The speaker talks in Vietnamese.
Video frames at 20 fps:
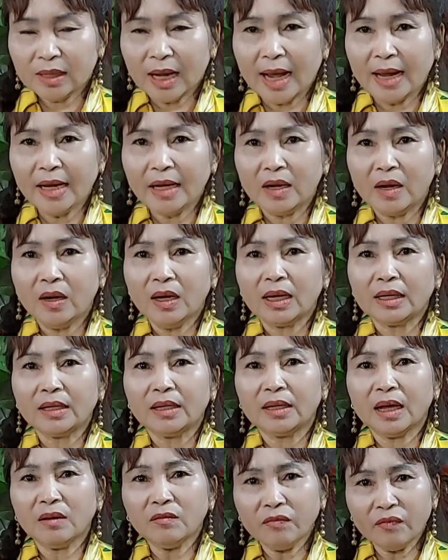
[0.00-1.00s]
tại vì đó là
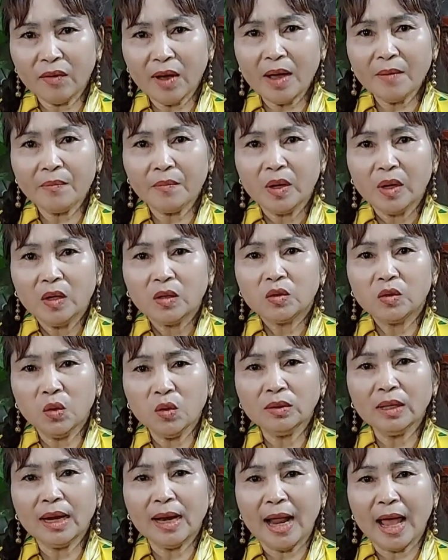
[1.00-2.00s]
chánh pháp.
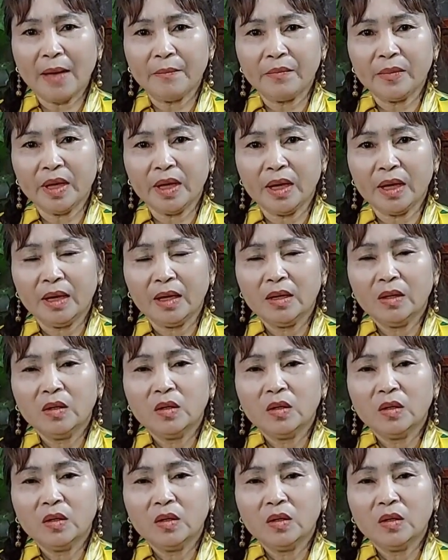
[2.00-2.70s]
Xuống để làm gì?